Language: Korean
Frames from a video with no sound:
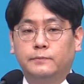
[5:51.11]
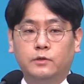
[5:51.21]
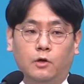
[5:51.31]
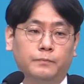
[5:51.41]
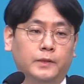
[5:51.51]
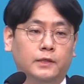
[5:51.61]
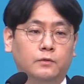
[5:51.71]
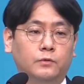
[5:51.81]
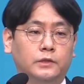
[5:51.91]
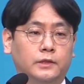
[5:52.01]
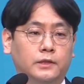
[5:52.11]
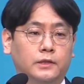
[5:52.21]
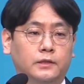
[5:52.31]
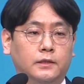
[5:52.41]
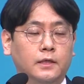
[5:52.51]
없다라고
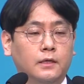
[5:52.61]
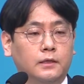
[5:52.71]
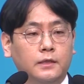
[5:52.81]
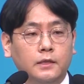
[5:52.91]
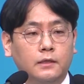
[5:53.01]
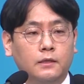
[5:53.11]
느낀 이